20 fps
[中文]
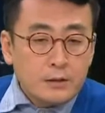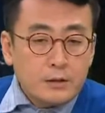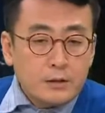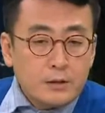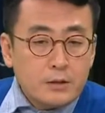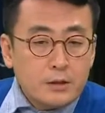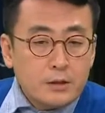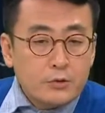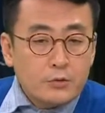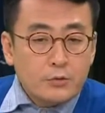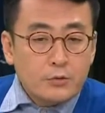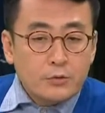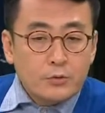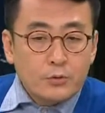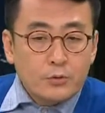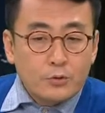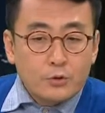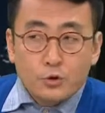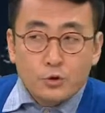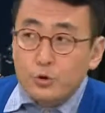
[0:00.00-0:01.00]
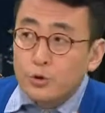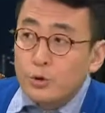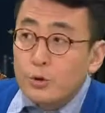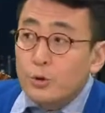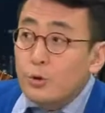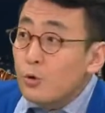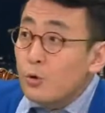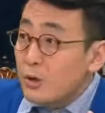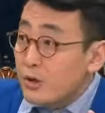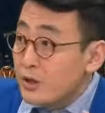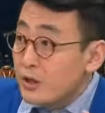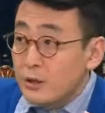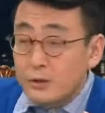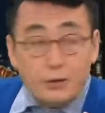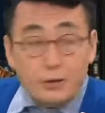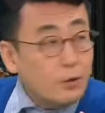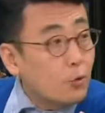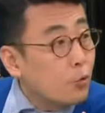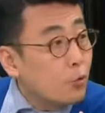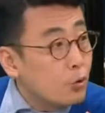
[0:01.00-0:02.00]
的这种群落
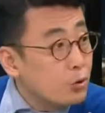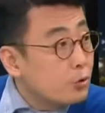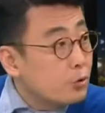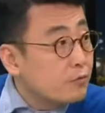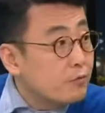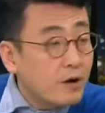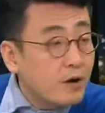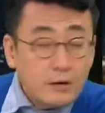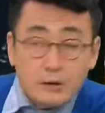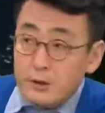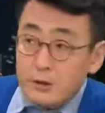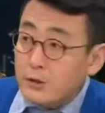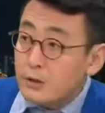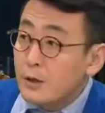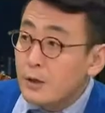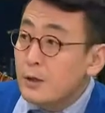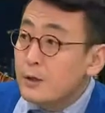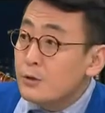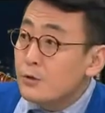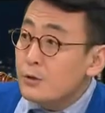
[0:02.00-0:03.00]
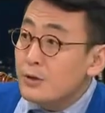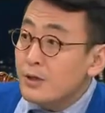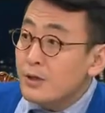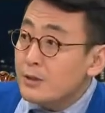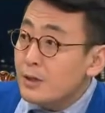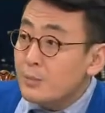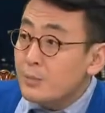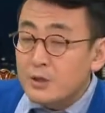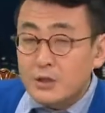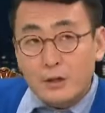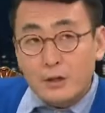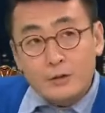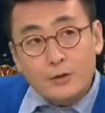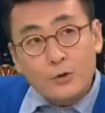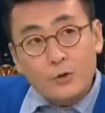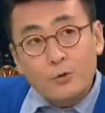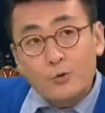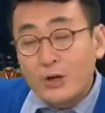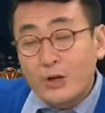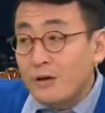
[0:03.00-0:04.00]
性的活动方式，就像咱们想
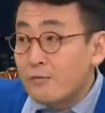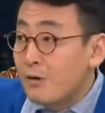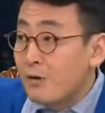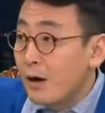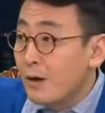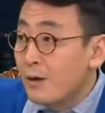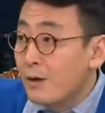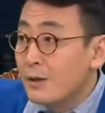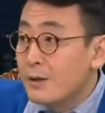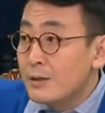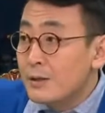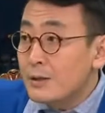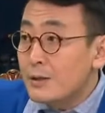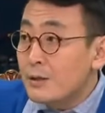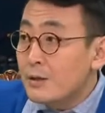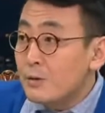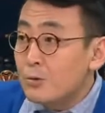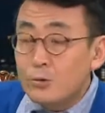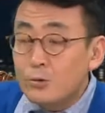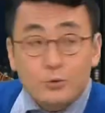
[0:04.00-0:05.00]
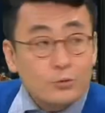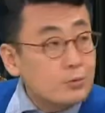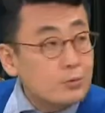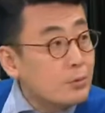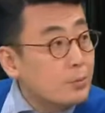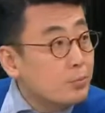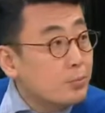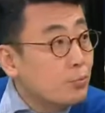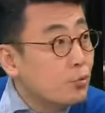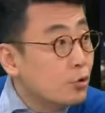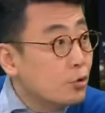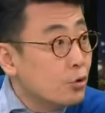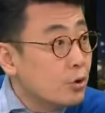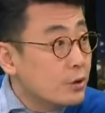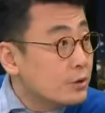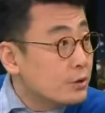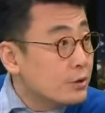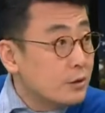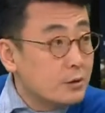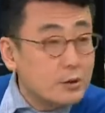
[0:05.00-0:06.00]
到互联网，现在有一种就部落
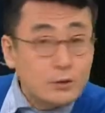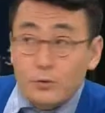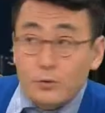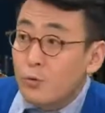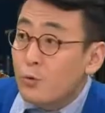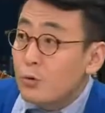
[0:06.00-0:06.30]
式的这种